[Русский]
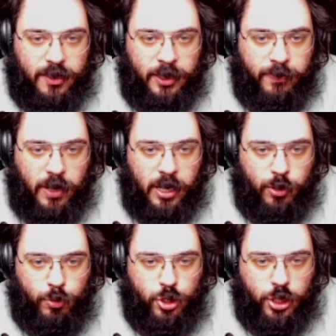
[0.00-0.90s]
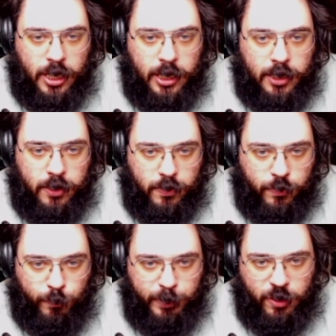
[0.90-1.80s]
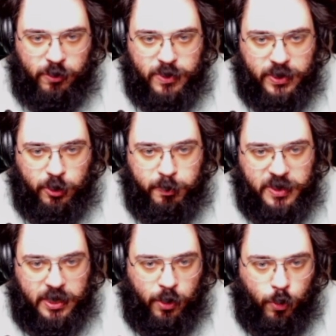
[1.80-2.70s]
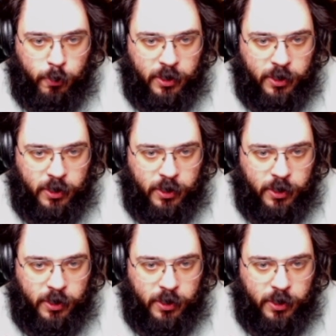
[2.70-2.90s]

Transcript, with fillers: Два кружка в первом столбце оба